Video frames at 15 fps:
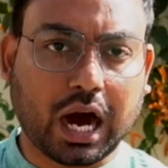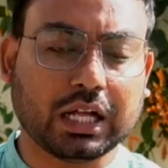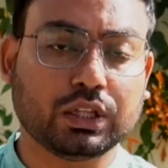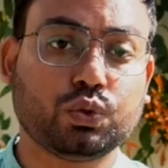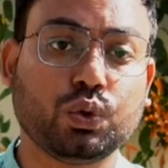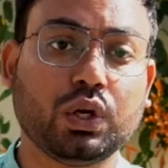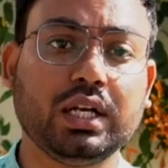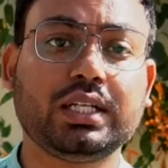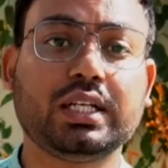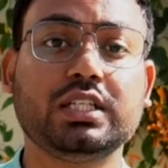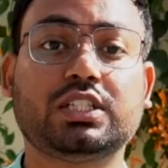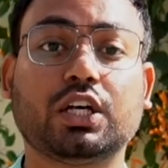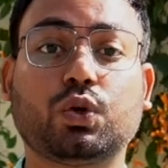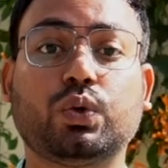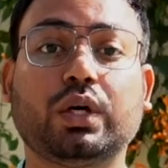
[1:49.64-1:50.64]
आंदोलन की
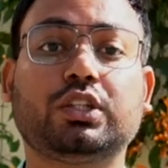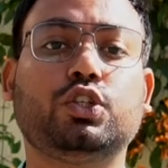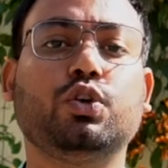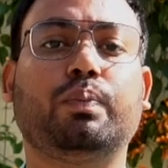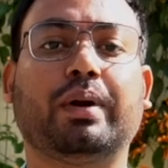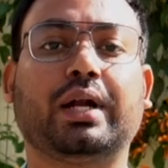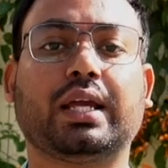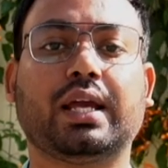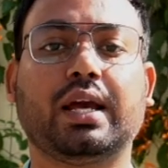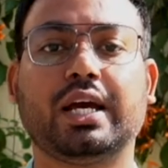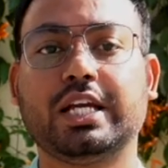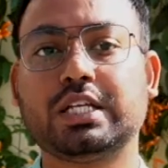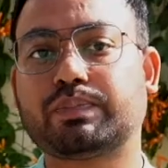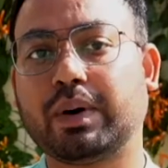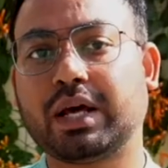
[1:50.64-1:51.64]
जरूरत क्यों पड़ी
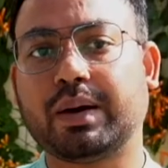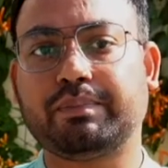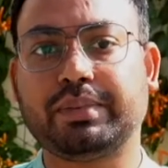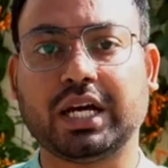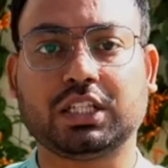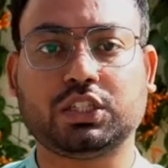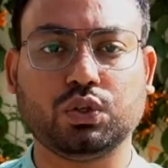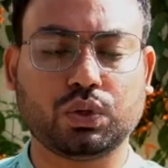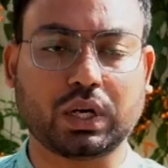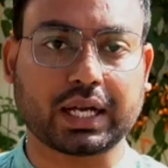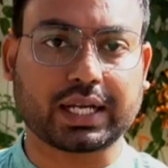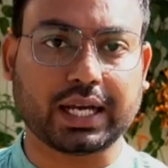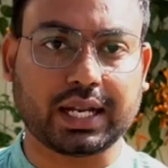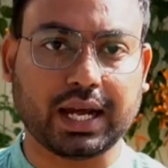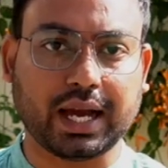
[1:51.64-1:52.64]
इस पर अभ्यर्थियों का
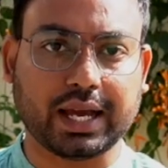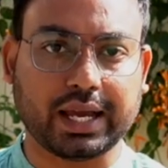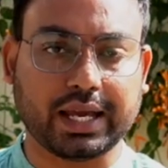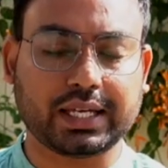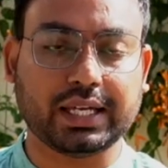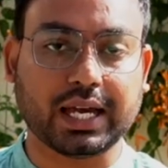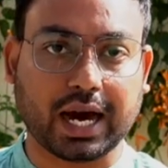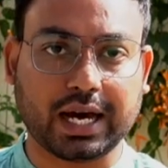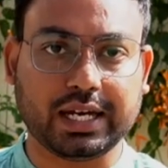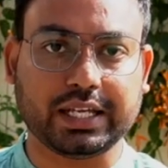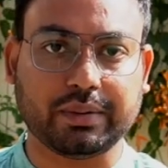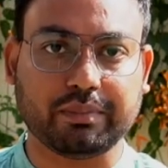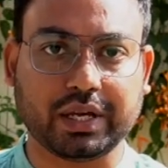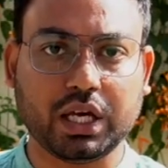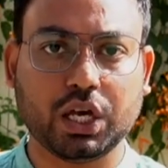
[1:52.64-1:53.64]
कहना है कि हाल
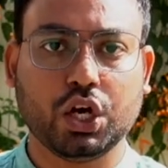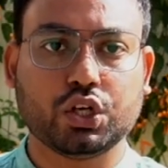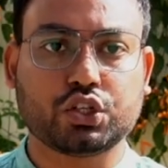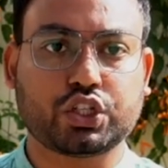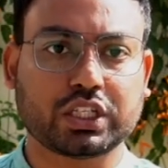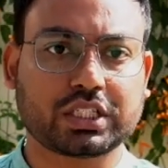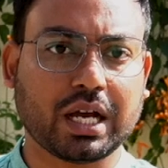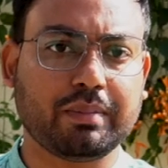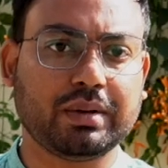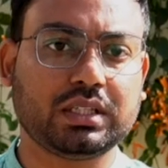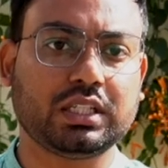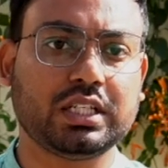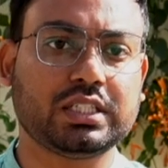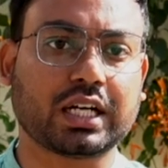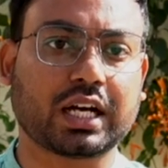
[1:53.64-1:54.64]
ही में शिक्षा
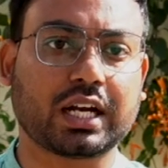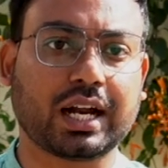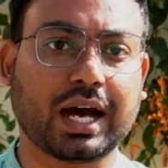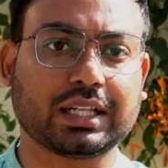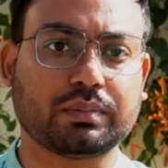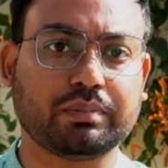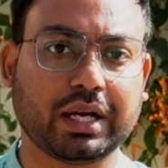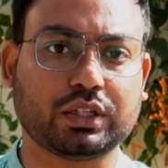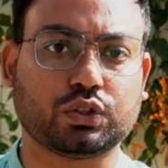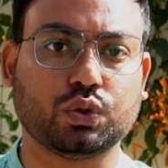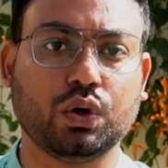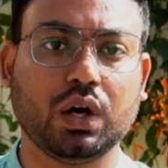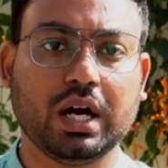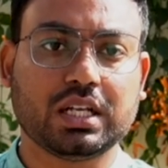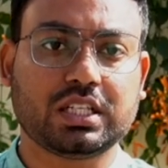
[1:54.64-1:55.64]
मंत्री जगन्नाथ
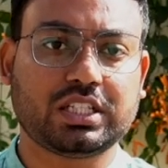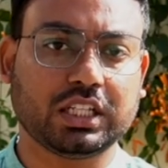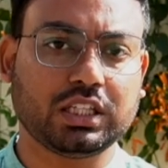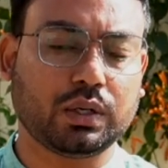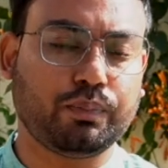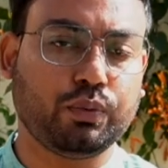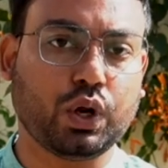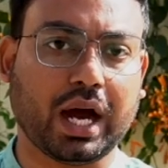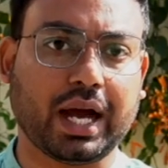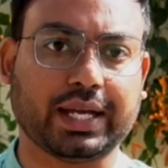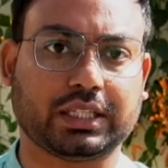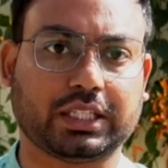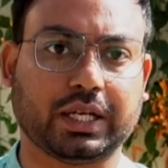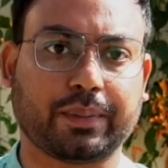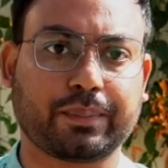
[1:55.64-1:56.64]
महतो चंद्रपुरा
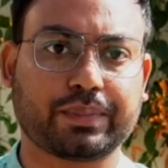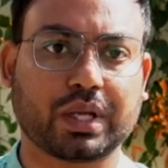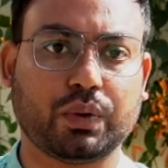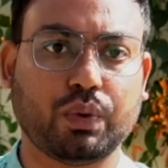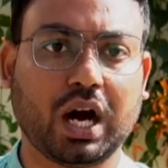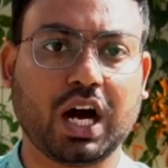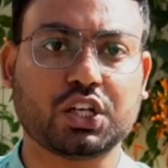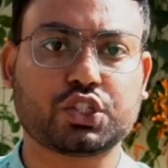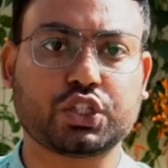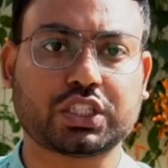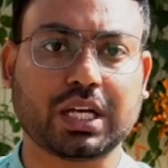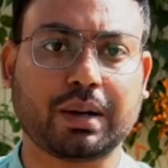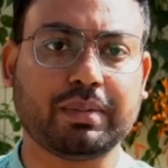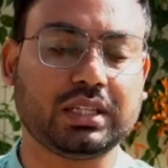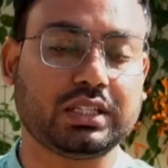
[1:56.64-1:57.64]
आए थे वहां
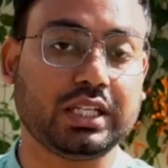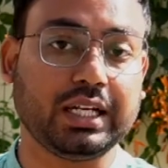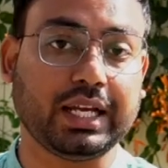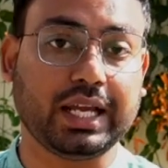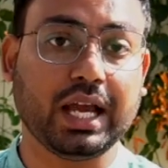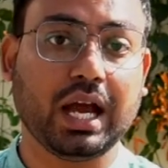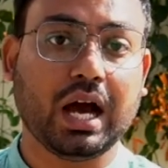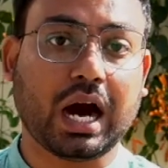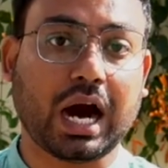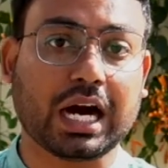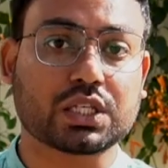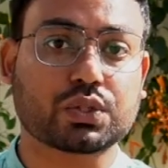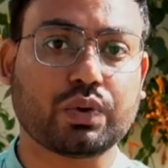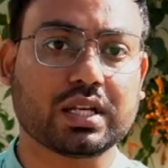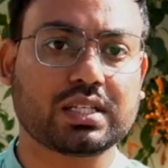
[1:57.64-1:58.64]
शिक्षा मंत्री ने
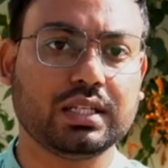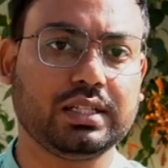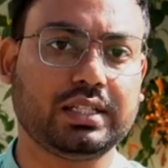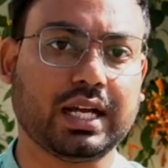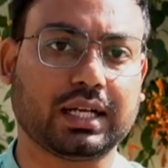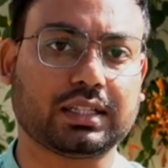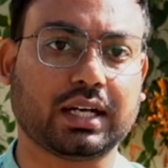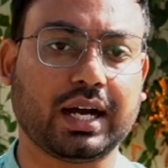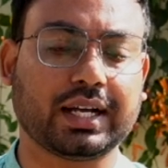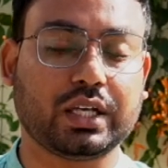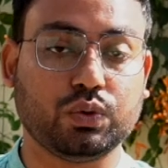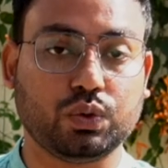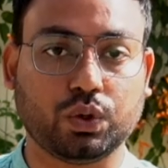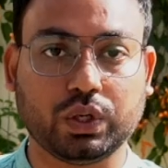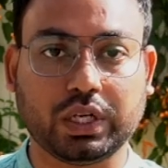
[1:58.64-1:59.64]
आश्वासन दिया था कि
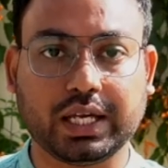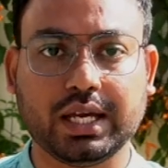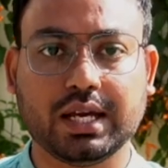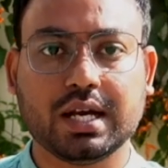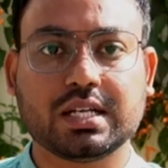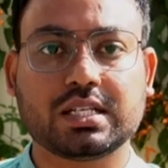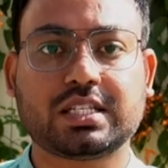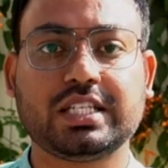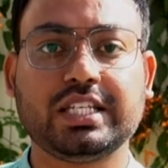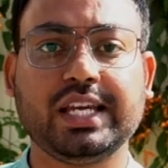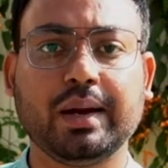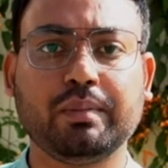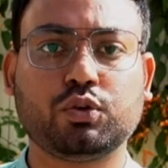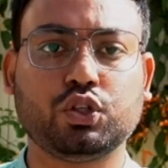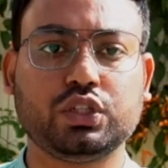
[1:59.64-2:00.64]
उन्होंने
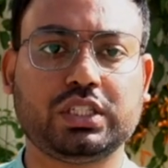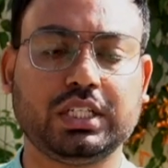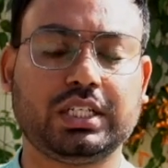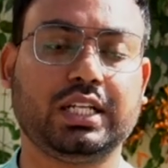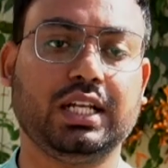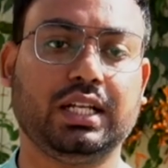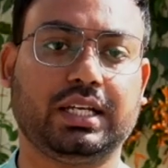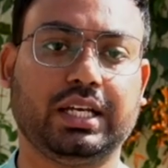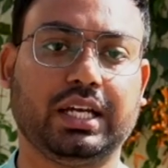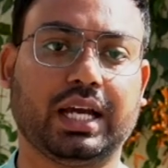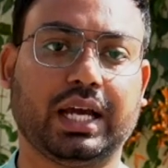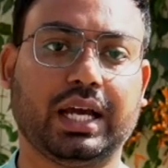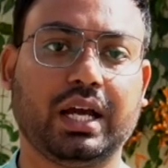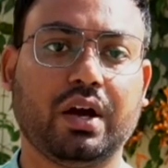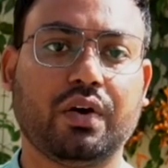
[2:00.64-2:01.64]
सीएम को चिट्ठी लिखी
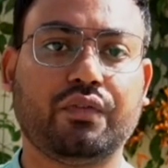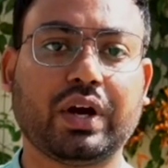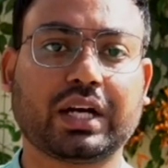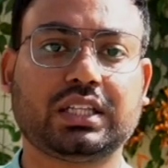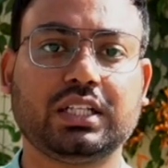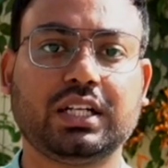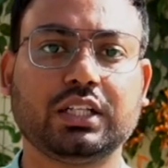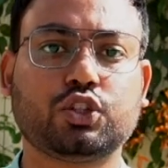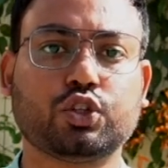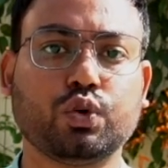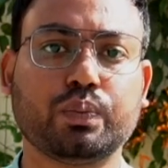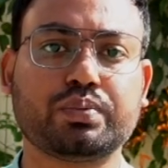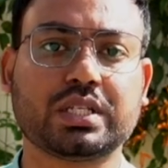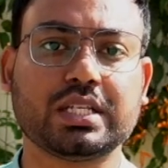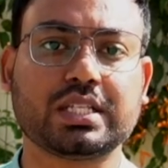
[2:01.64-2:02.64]
है व्यक्तिगत
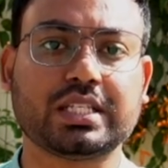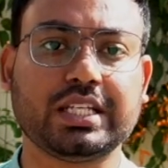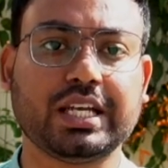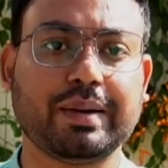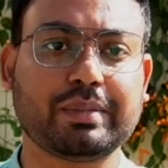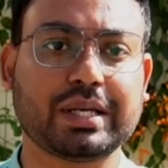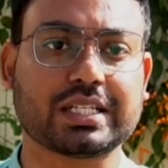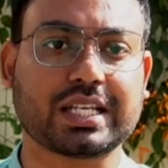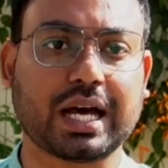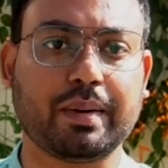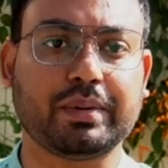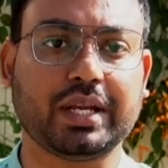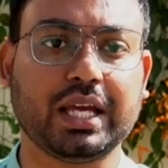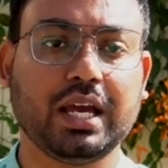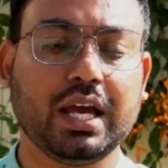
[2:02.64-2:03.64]
रूप से सीएम के
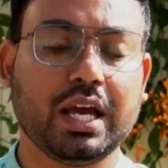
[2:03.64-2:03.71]
सामने